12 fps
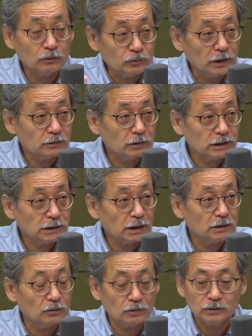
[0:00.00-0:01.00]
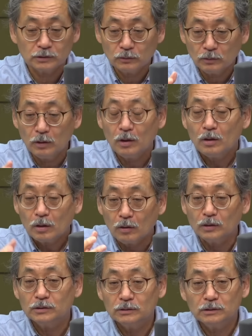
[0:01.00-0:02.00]
위에서 시장이 네, 네 열어지고 네.
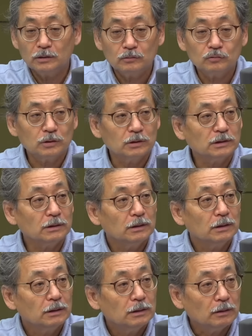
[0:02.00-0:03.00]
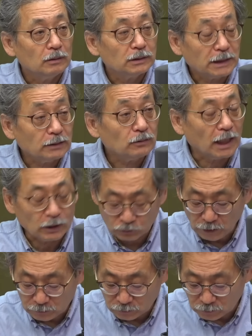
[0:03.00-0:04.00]
거기서 이제 육지를 어, 사서
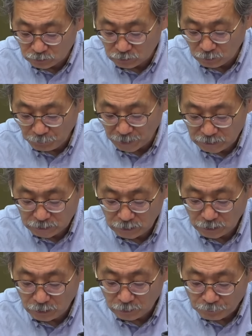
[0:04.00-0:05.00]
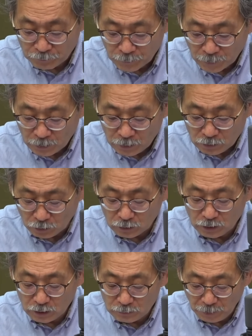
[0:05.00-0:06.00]
가져가는 거죠. 오. 그럼 파시가
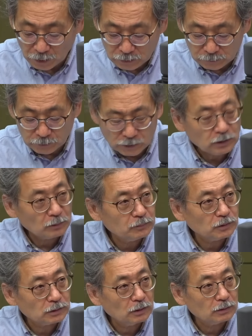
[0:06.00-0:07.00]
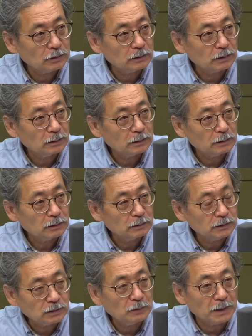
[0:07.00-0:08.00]
열릴 만큼 흥청망청
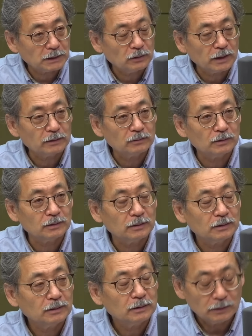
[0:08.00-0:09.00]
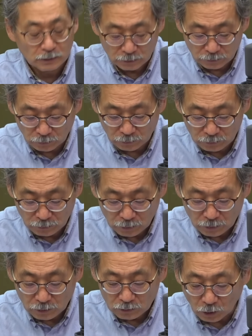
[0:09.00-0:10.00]
흥청망청했던 네. 그런
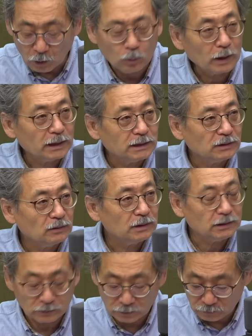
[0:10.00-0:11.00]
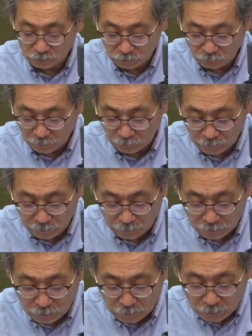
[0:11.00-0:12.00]
영광의 시절이 있었던 거죠 아, 과거에. 아,
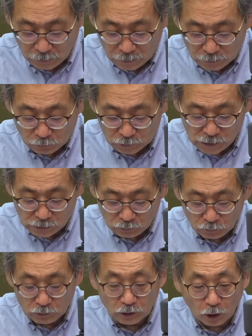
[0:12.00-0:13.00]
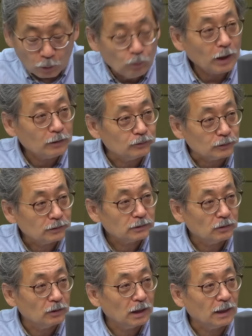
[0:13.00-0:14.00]
예. 그리고 실제로 영광군
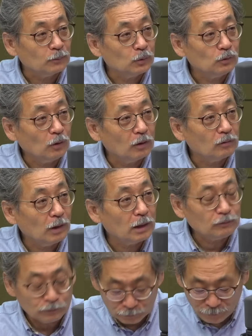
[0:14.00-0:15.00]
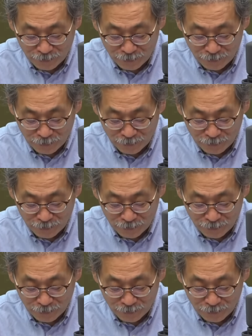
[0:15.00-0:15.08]
전라남도 영광군